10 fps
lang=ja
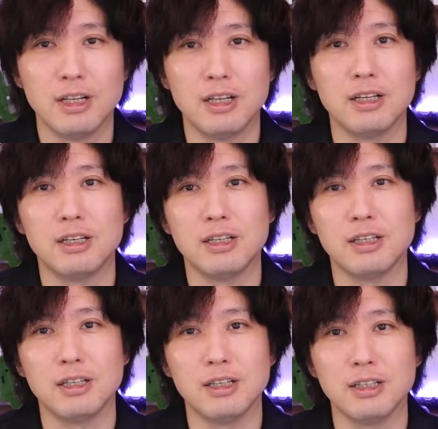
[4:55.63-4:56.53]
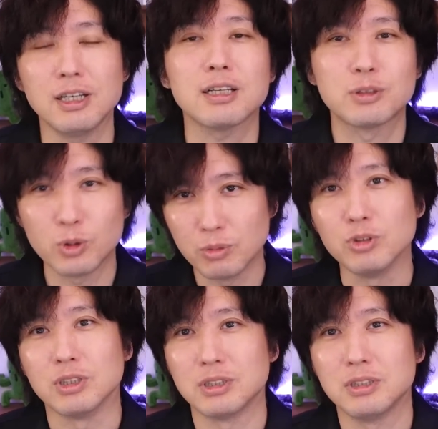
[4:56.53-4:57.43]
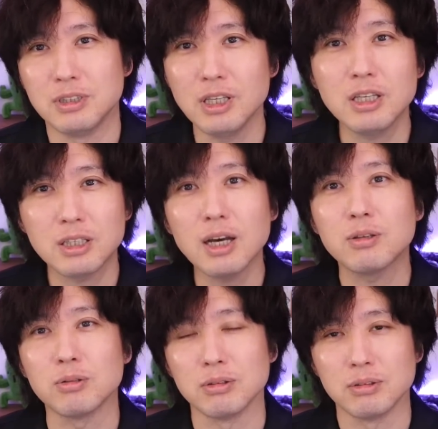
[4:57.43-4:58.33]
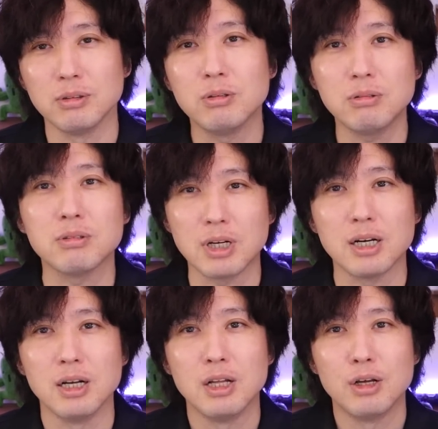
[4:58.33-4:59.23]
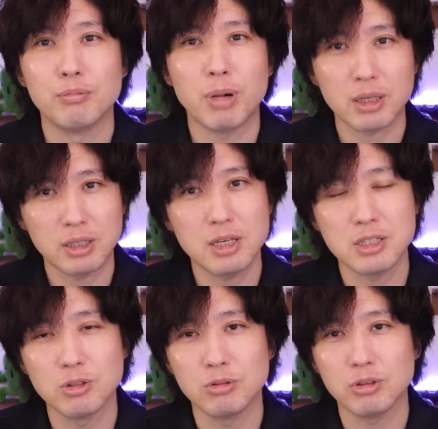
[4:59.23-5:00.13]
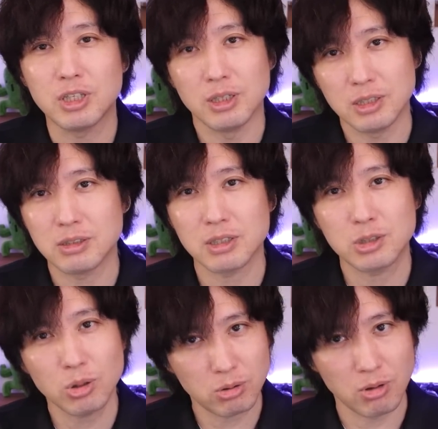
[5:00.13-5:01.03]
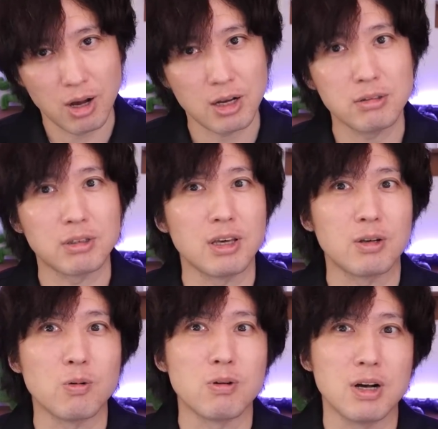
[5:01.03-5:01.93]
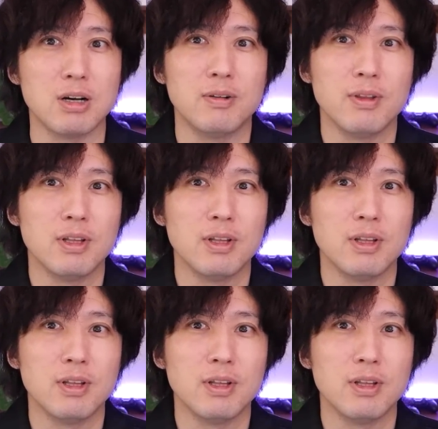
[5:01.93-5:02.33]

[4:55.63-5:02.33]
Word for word: えー、いやそういうもんです人気タイトルの方がパッケージの比率がちょっと上がる傾向が